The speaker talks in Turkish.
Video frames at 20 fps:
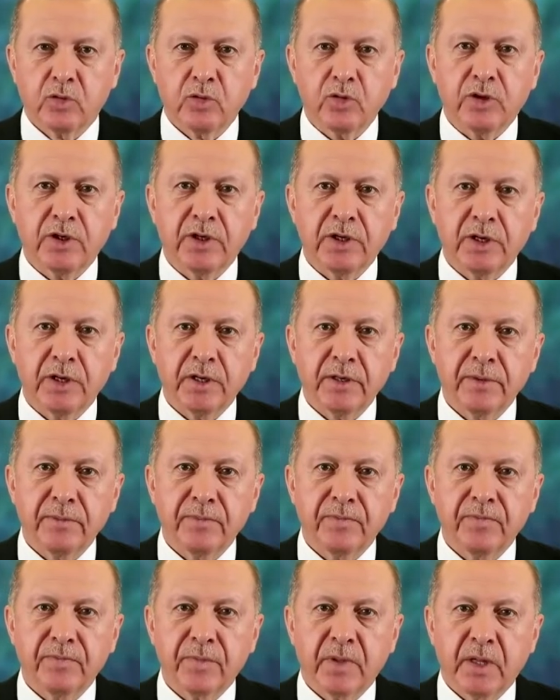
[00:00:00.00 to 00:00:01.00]

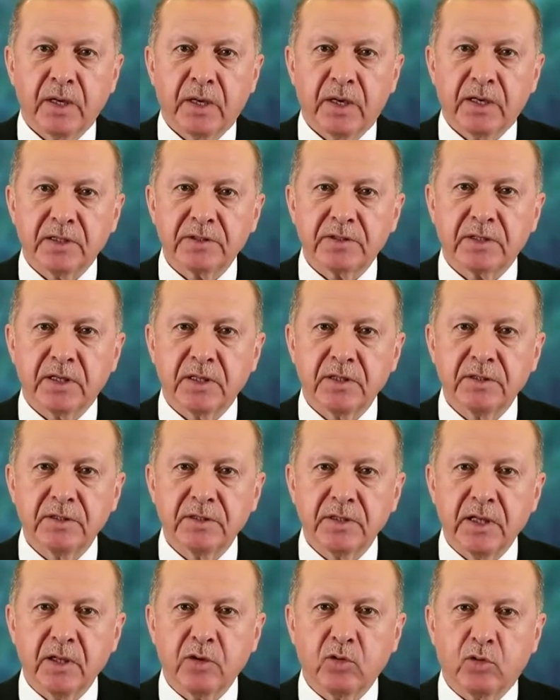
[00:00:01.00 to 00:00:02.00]
Türkiye
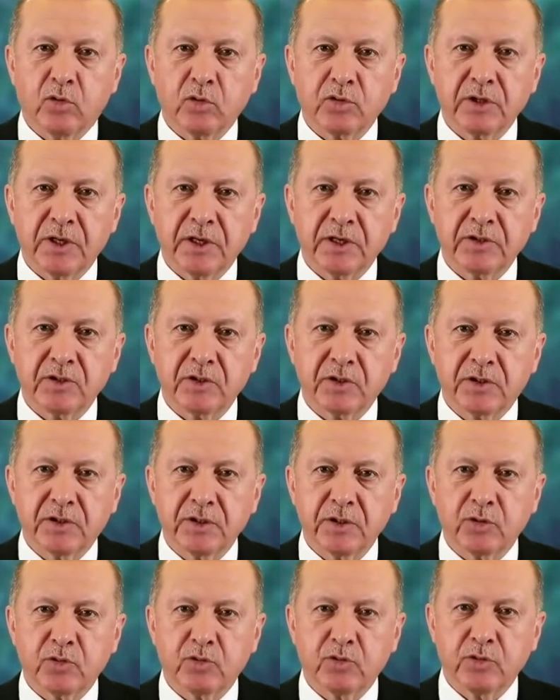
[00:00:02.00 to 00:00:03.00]
hastalığın ilk ortaya
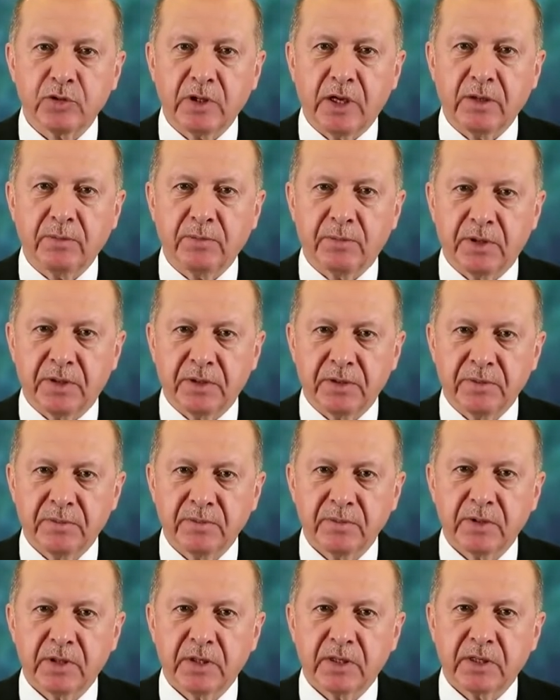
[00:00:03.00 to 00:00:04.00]
çıktığı günden
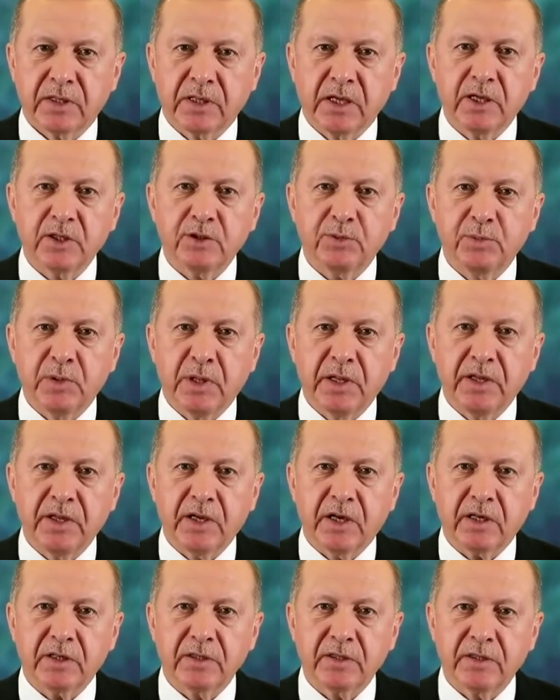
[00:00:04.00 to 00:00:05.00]
beri
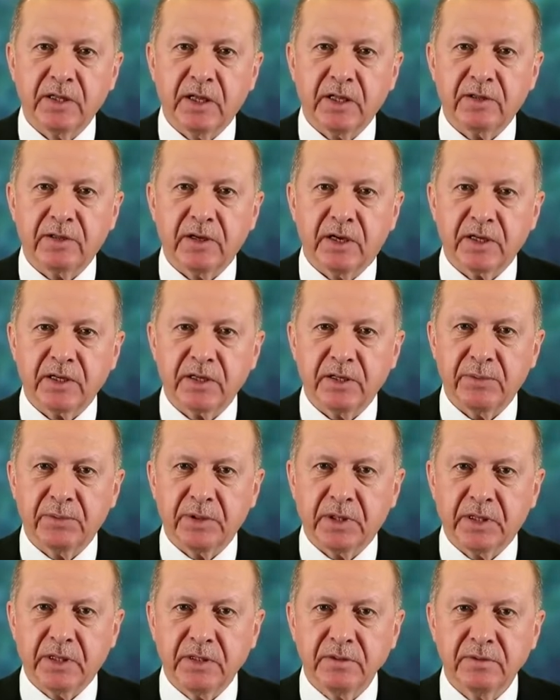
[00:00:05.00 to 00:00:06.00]
gelişmeleri yakından
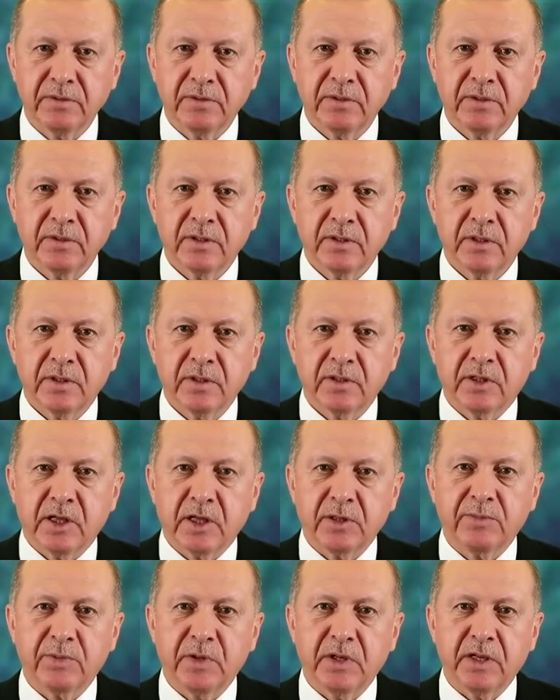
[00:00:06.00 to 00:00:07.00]
takip eden,
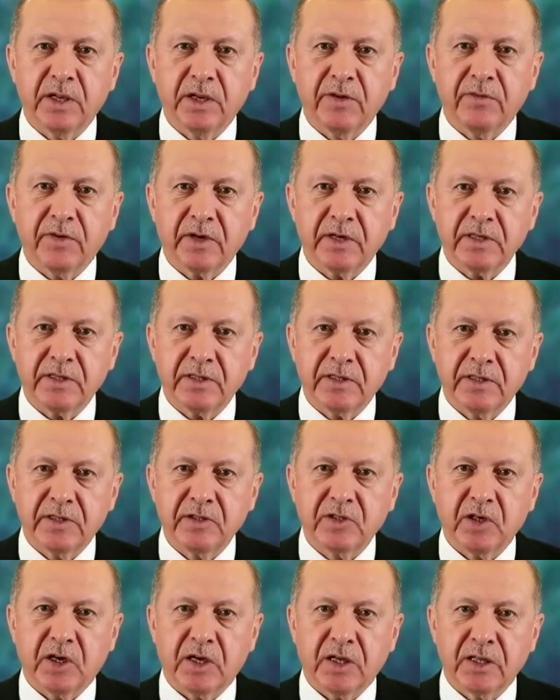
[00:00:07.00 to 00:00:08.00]
tedbirleri
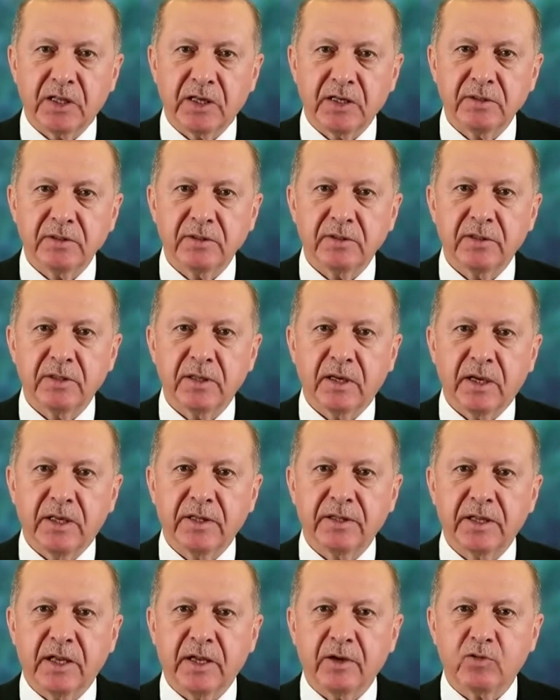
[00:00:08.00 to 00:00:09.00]
vakitlice alan
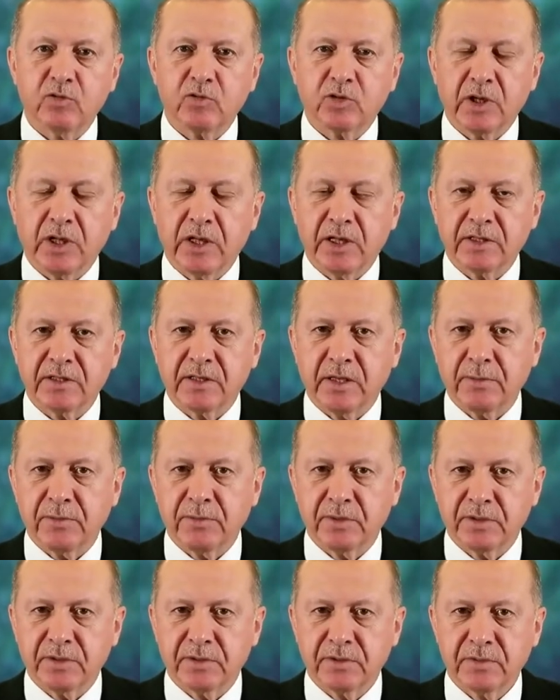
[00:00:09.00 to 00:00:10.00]
ender
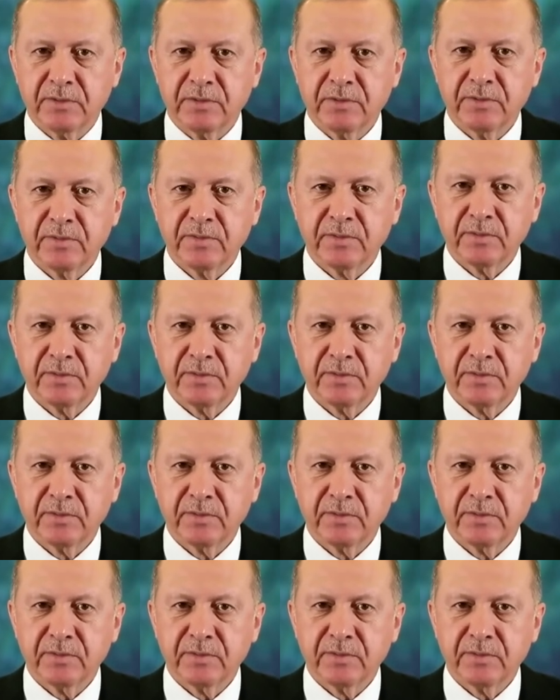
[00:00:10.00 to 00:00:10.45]
ülkelerden biridir.